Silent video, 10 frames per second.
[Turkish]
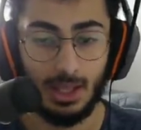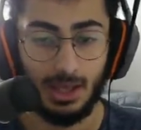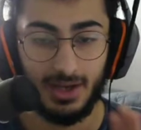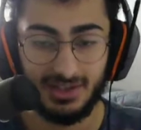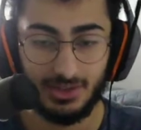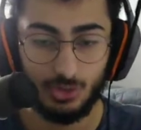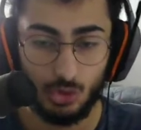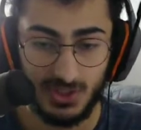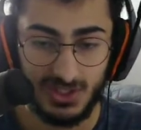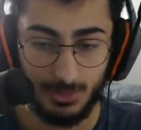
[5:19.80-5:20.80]
Haritanın
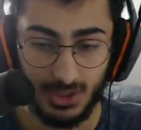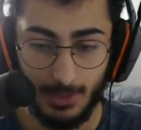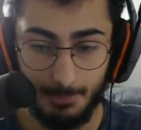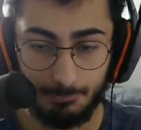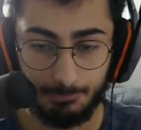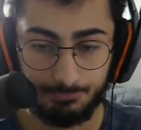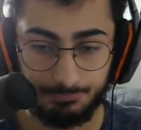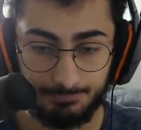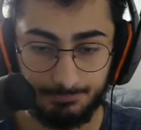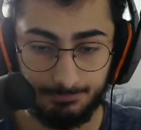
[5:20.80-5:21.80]
şu kısmında.
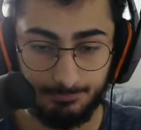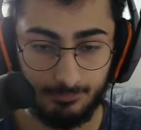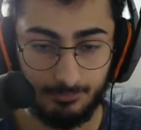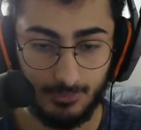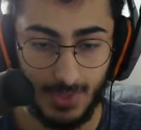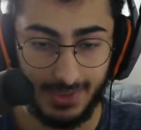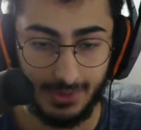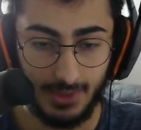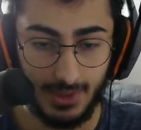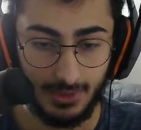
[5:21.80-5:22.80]

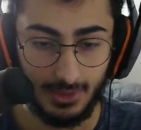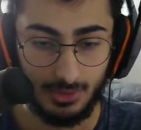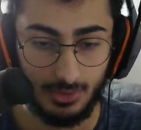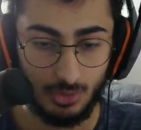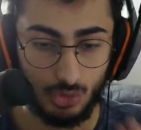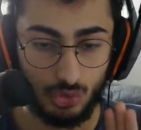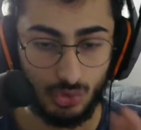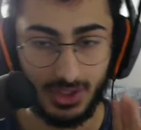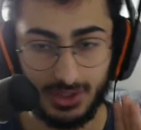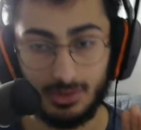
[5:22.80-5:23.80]
Nerede nerede?
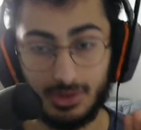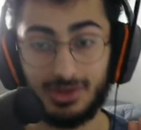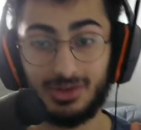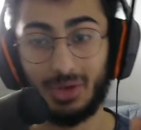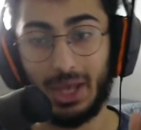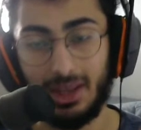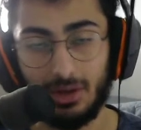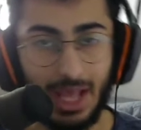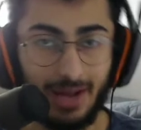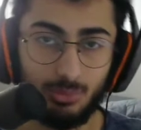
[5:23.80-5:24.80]
Şurada. E,
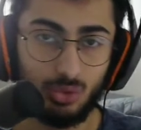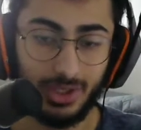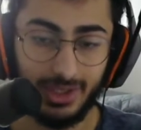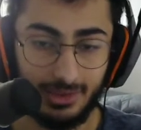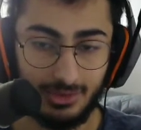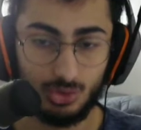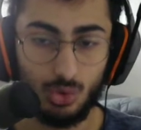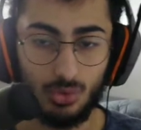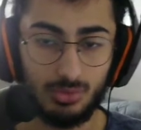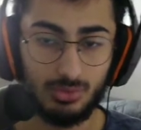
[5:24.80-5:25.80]
yani bu kadar
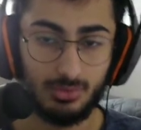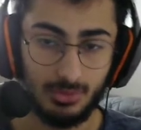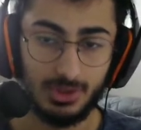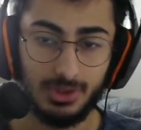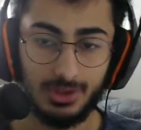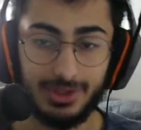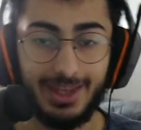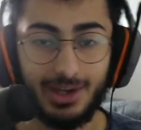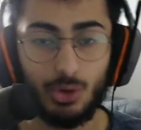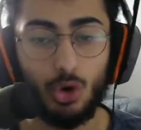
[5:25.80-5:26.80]
çok e,
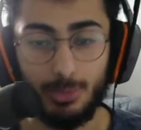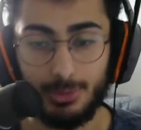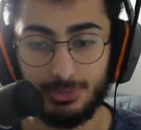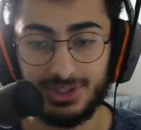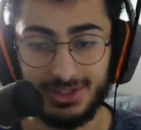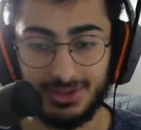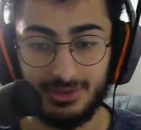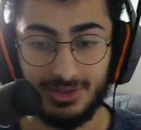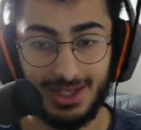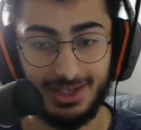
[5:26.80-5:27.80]
yere koymamışlar
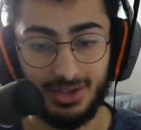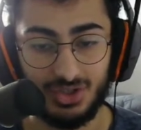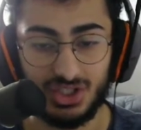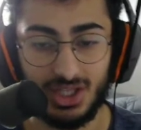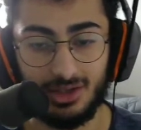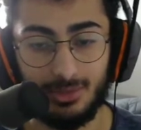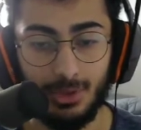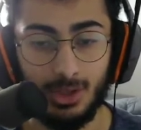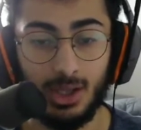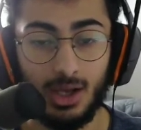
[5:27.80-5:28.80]
diğer yarışlar gibi.
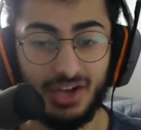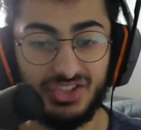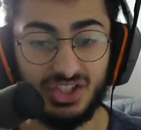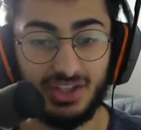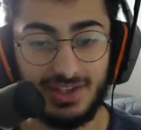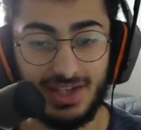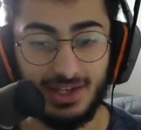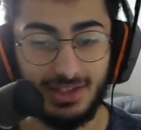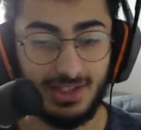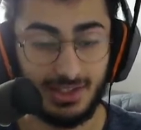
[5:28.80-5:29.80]
Açık
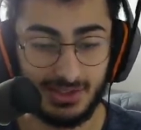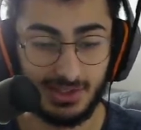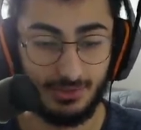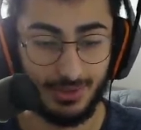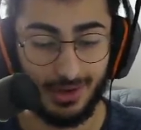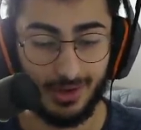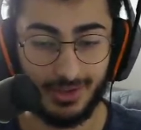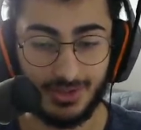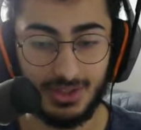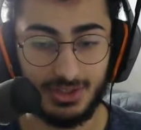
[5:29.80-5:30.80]
tekerlek yarışları var
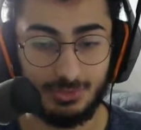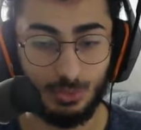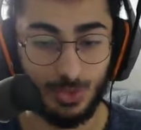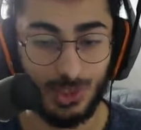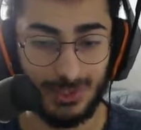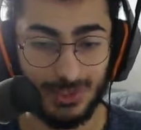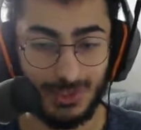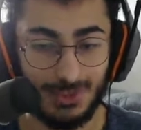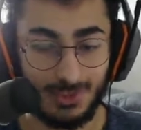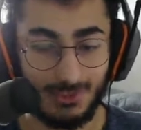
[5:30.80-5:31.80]
arkadaşlar. Şimdi oraya
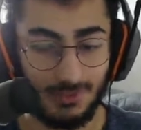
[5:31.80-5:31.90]
gideceğiz.